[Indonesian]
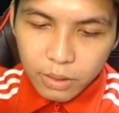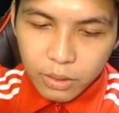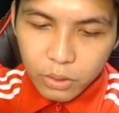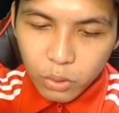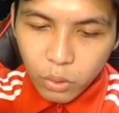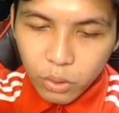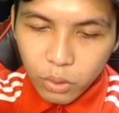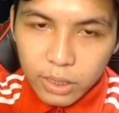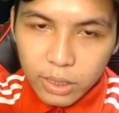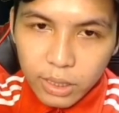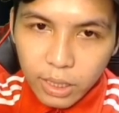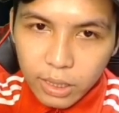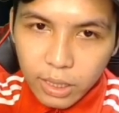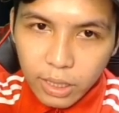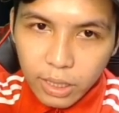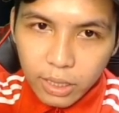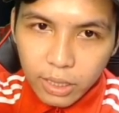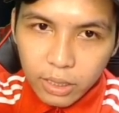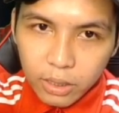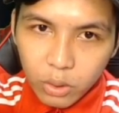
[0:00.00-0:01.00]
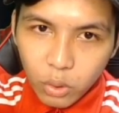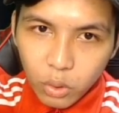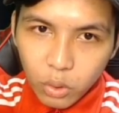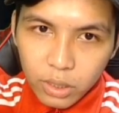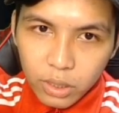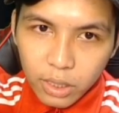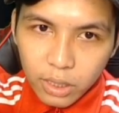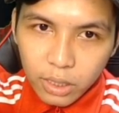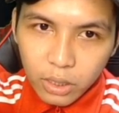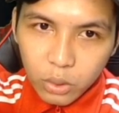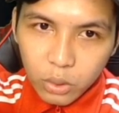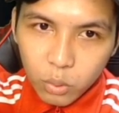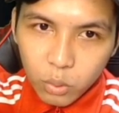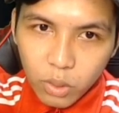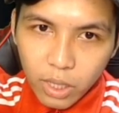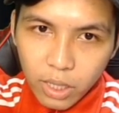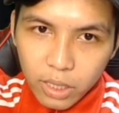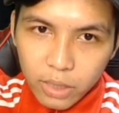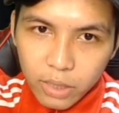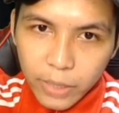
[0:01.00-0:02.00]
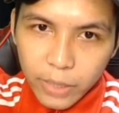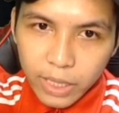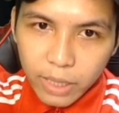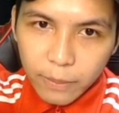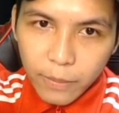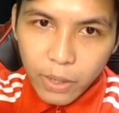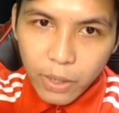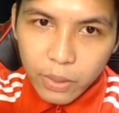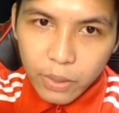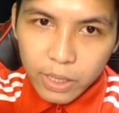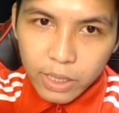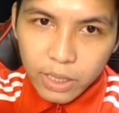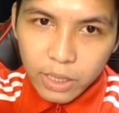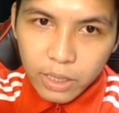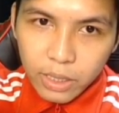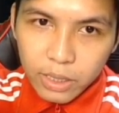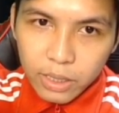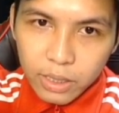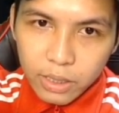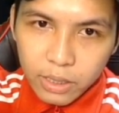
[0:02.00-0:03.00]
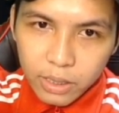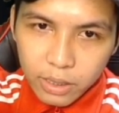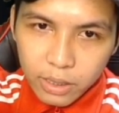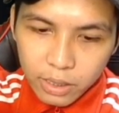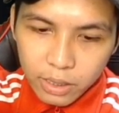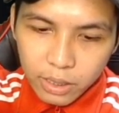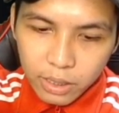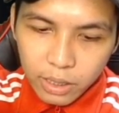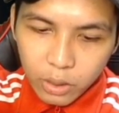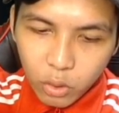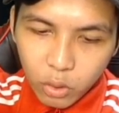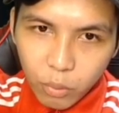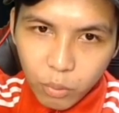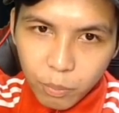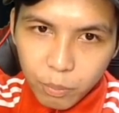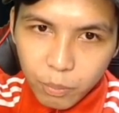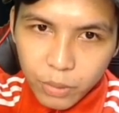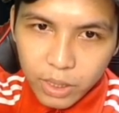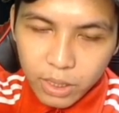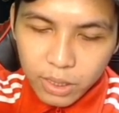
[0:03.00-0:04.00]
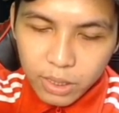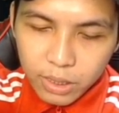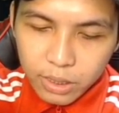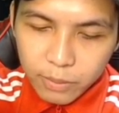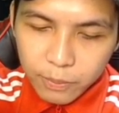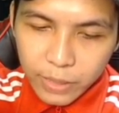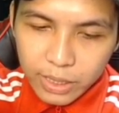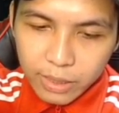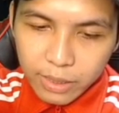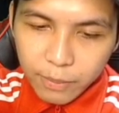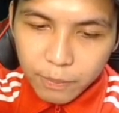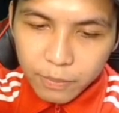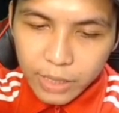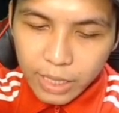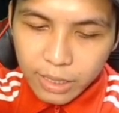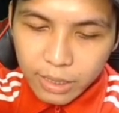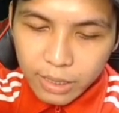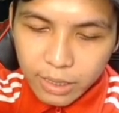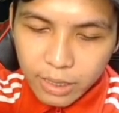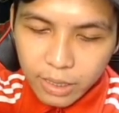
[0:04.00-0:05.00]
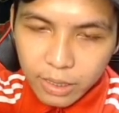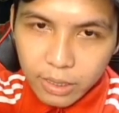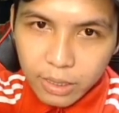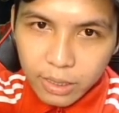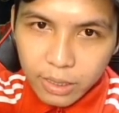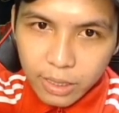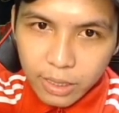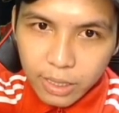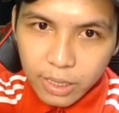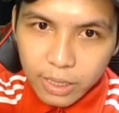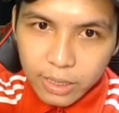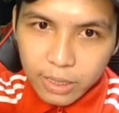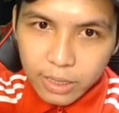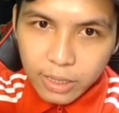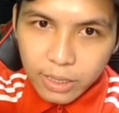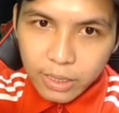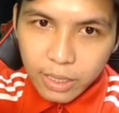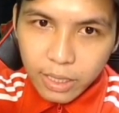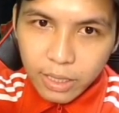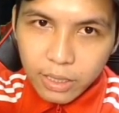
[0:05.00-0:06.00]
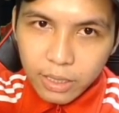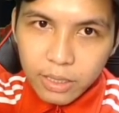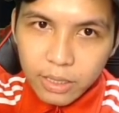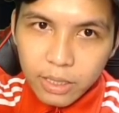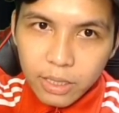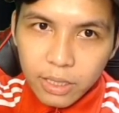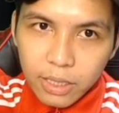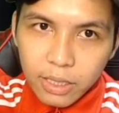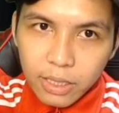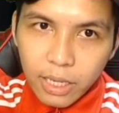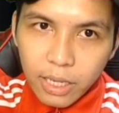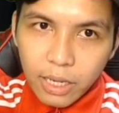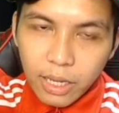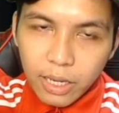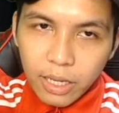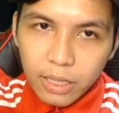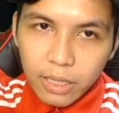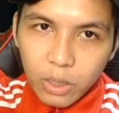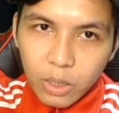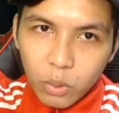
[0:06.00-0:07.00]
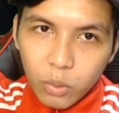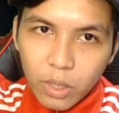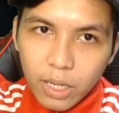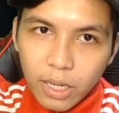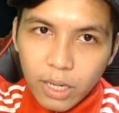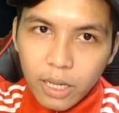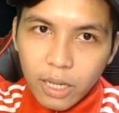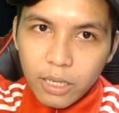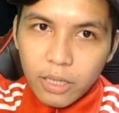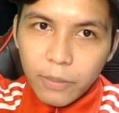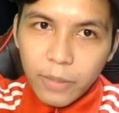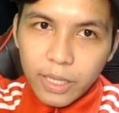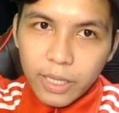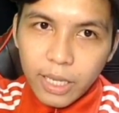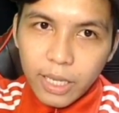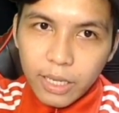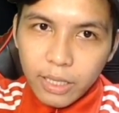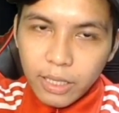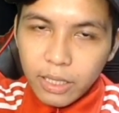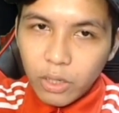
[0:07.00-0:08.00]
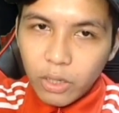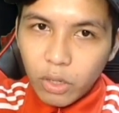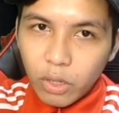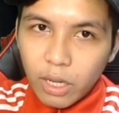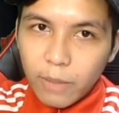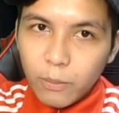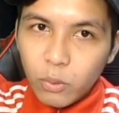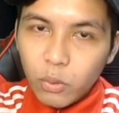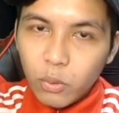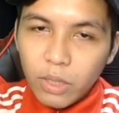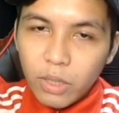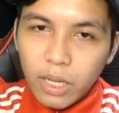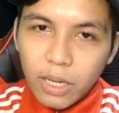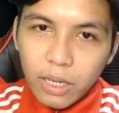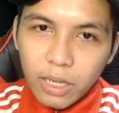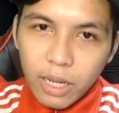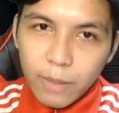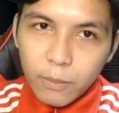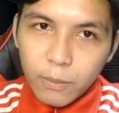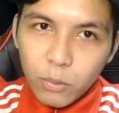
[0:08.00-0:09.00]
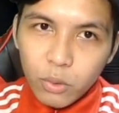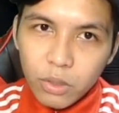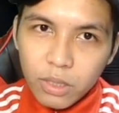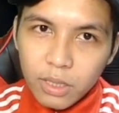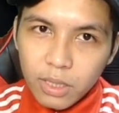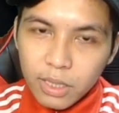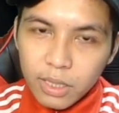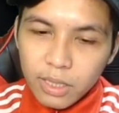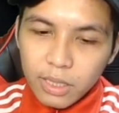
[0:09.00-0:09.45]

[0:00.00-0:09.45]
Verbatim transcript: so kita try code yang kedua di bagian bawah nih kita copy macam tadi klik saja dan akan keluarlah di bagian ini kalau kamu guna kamus